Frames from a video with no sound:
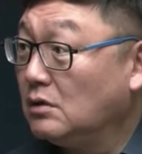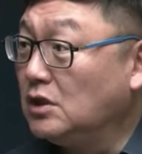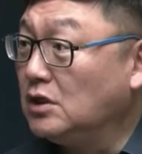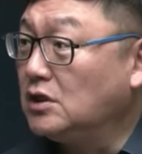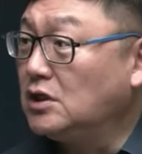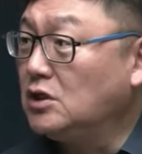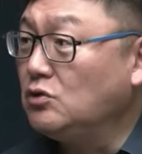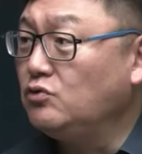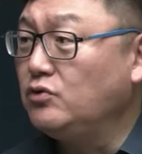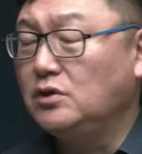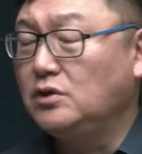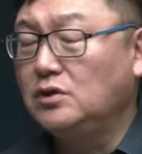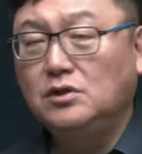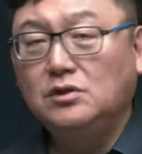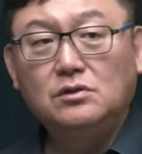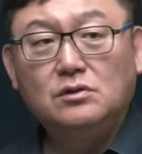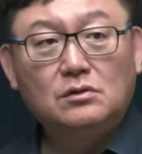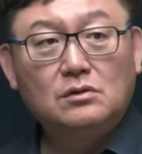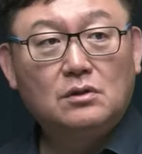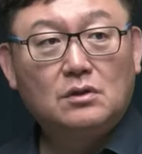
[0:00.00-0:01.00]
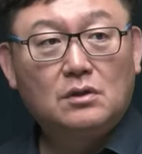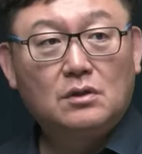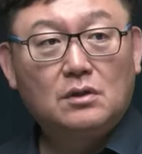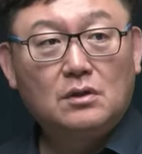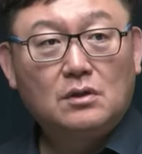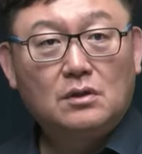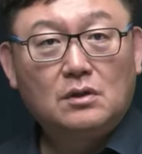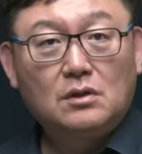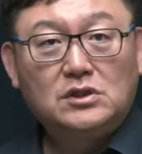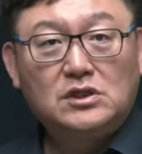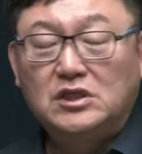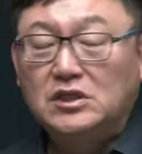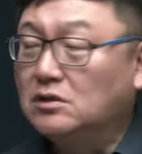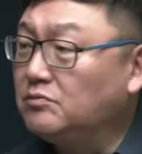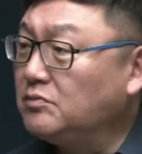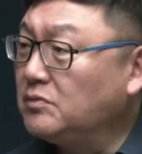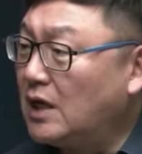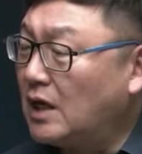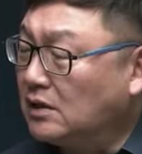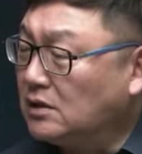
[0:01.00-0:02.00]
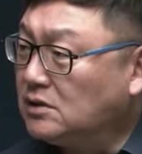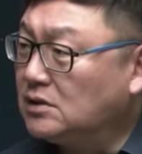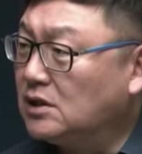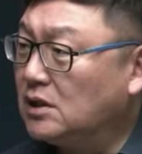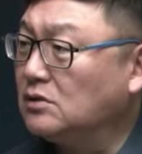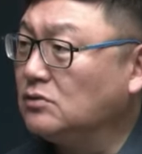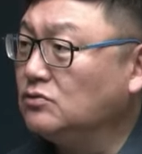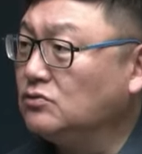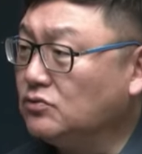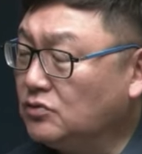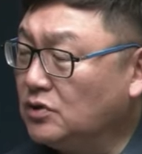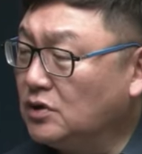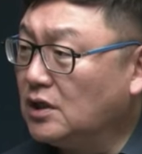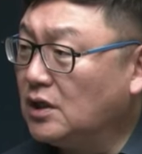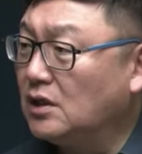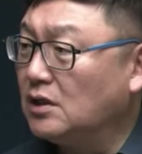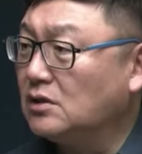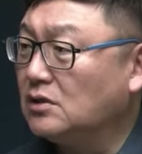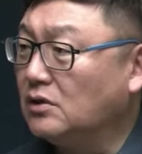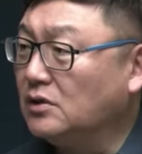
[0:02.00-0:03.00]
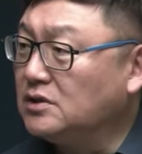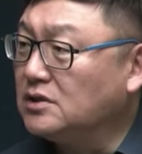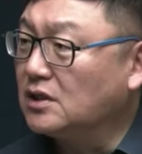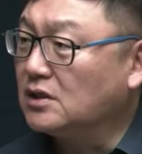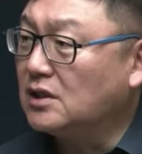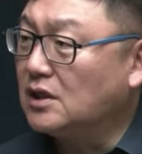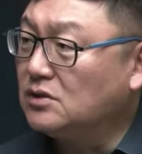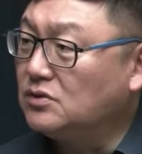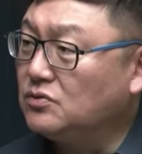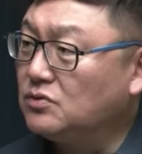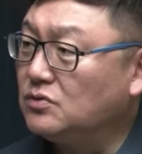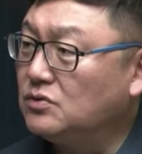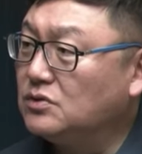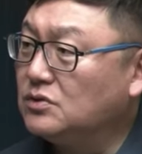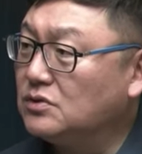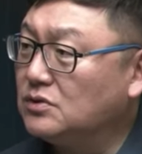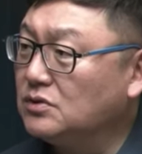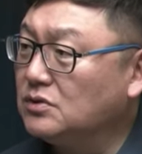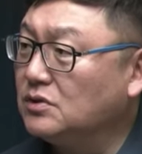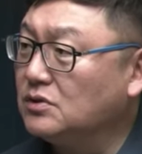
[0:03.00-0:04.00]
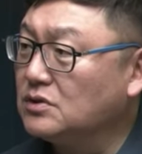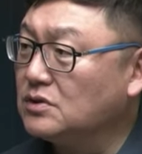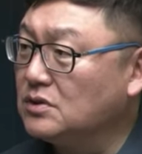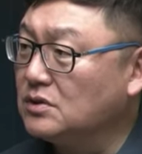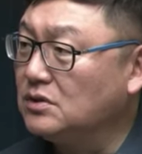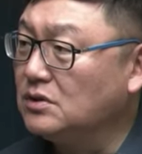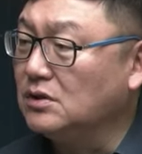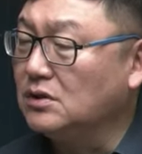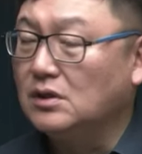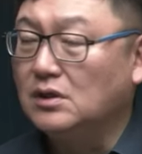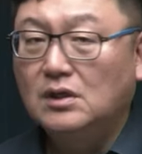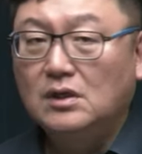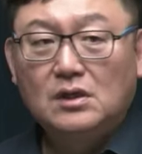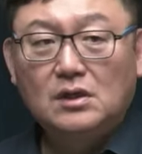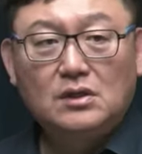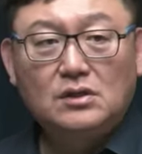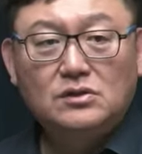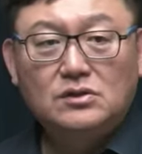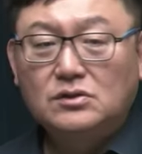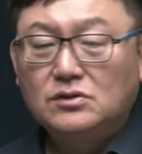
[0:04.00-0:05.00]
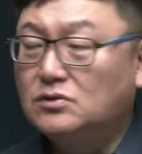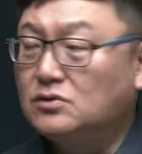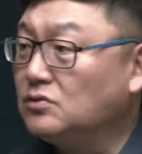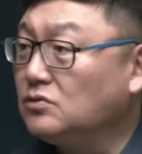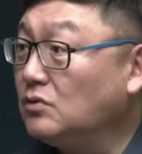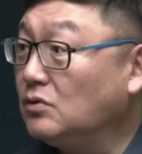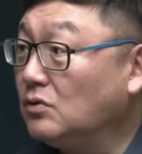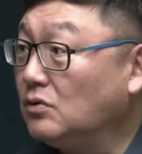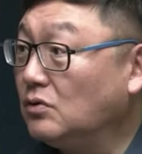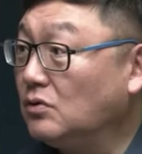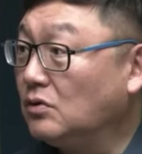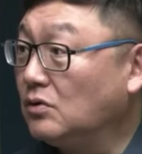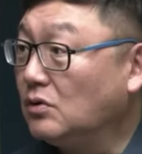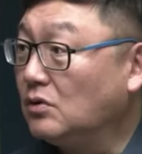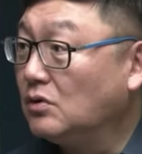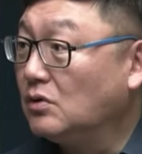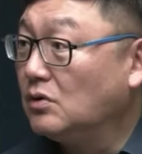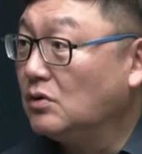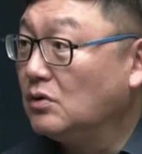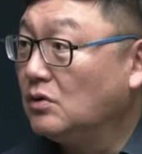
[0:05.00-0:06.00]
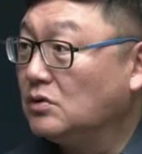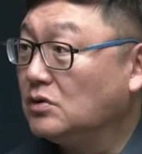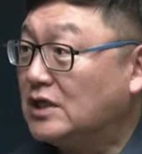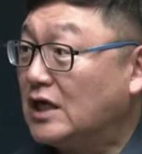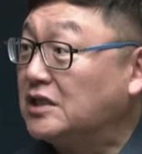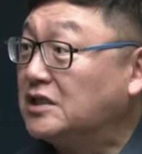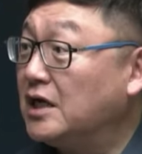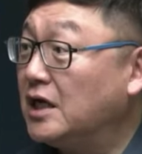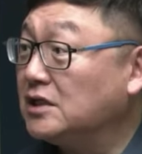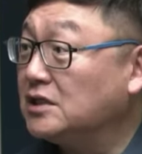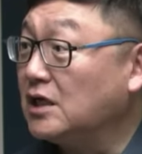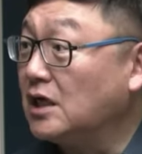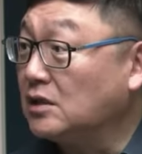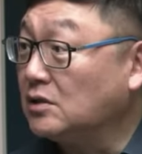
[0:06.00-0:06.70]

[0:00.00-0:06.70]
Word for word: 이 기후위기는 지금 당장 우리가 더 이상 탄소를 쓰는 것을 스스로 자제하지